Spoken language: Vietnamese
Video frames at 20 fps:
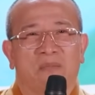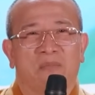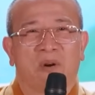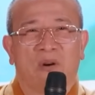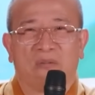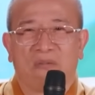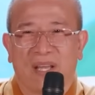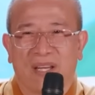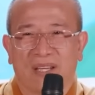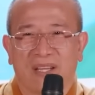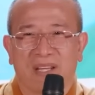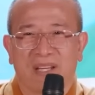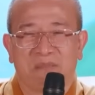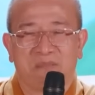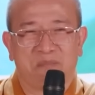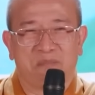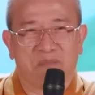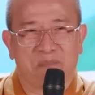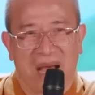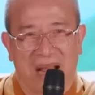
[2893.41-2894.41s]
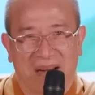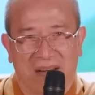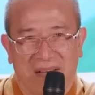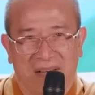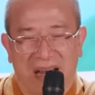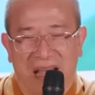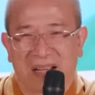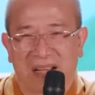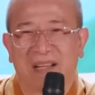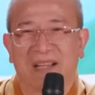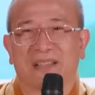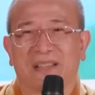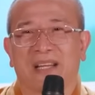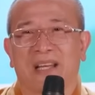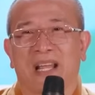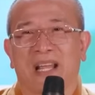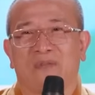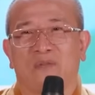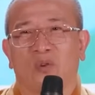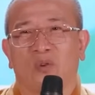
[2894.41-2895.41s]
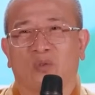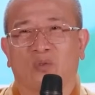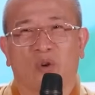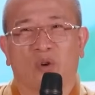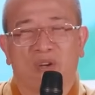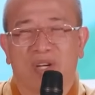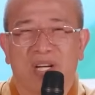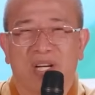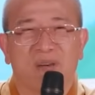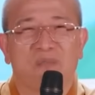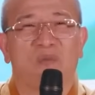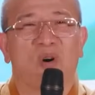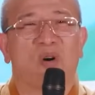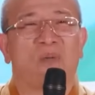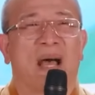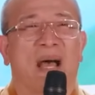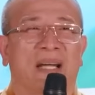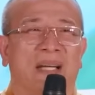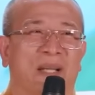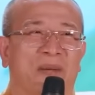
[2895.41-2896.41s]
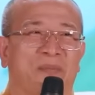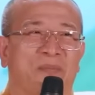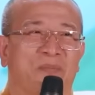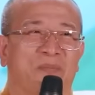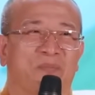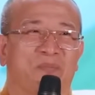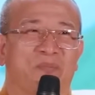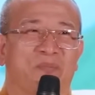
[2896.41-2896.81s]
bảo: vẹt ơi, bạn là người thật hạnh phúc, tôi ngưỡng mộ bạn lắm.